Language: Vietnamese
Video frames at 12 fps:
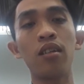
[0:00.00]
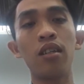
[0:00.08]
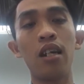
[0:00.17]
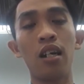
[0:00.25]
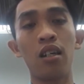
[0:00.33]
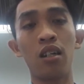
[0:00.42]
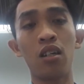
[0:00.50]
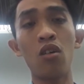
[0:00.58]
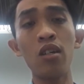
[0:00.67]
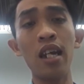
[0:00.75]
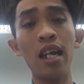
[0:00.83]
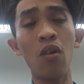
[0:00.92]
Đừng có
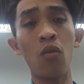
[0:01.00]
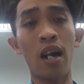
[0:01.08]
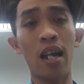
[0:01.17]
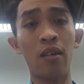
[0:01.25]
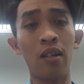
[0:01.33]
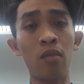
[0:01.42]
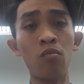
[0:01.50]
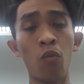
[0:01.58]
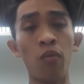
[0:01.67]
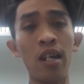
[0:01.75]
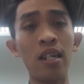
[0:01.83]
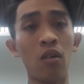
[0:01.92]
nghiêng về những một
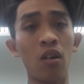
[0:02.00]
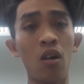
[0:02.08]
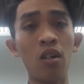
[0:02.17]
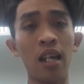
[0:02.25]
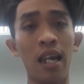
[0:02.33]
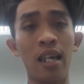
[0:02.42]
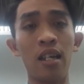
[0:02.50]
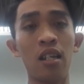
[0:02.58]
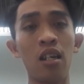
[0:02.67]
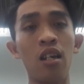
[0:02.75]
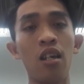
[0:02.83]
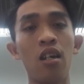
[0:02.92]
phía nào đó, thì
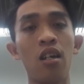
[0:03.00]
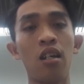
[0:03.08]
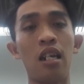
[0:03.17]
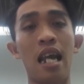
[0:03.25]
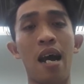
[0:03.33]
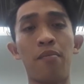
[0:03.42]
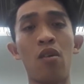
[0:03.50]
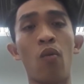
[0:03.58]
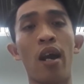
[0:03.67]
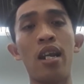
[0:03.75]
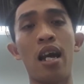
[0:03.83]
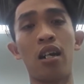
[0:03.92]
làm như
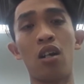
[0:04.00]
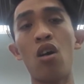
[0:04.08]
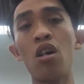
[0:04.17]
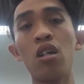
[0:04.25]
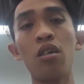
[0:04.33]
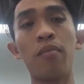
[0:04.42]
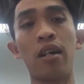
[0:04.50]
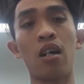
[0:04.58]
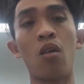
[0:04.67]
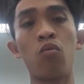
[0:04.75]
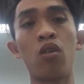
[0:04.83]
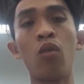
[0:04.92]
vậy là nó mà
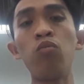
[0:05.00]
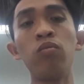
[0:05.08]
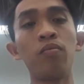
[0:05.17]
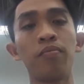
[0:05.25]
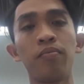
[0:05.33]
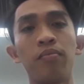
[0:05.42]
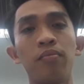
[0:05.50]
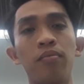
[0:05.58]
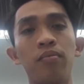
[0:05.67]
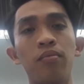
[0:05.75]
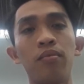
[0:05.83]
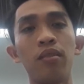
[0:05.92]
không có đúng.
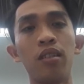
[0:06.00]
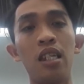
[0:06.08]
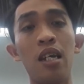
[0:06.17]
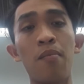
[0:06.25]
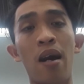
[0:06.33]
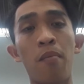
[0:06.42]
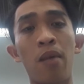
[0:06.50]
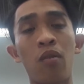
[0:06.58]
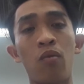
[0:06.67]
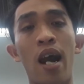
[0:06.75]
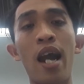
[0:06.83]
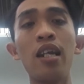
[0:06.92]
Nhưng mà mình
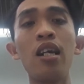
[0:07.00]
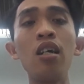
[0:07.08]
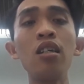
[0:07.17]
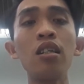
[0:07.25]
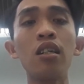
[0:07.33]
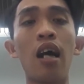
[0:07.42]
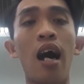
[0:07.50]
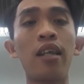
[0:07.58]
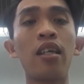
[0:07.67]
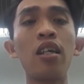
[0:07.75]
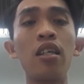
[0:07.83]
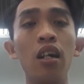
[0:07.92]
phải đứng ở
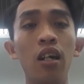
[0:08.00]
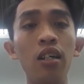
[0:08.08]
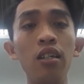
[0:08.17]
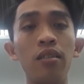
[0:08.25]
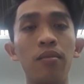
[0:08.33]
chính giữa,